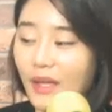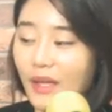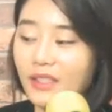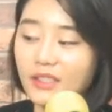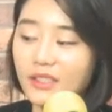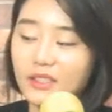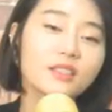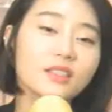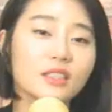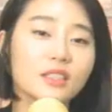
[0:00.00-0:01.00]

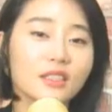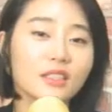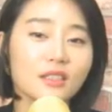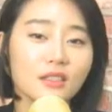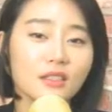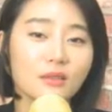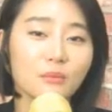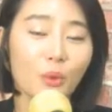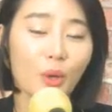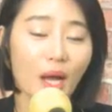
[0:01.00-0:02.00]
많은 그
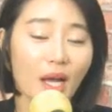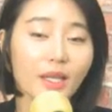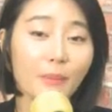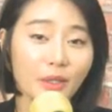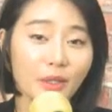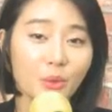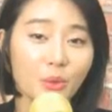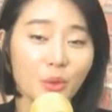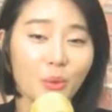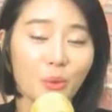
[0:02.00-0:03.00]
뭐
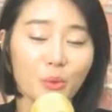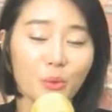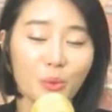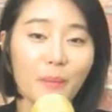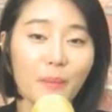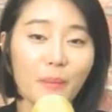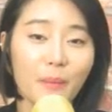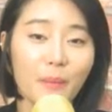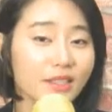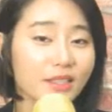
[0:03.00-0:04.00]
가사말도 그렇고
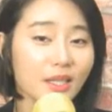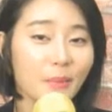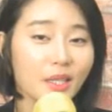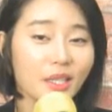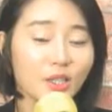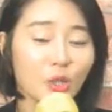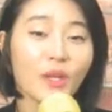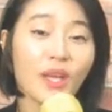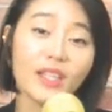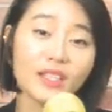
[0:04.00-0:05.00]
노래마다 그 가사말이
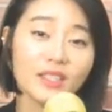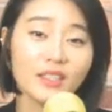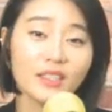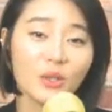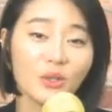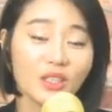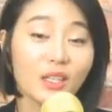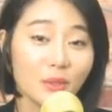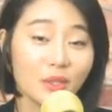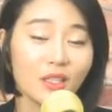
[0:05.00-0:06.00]
전하는 그런
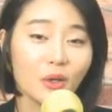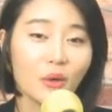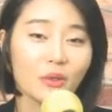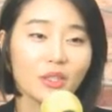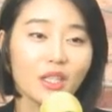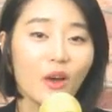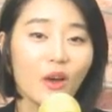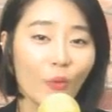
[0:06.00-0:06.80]
느낌들 이런 것들이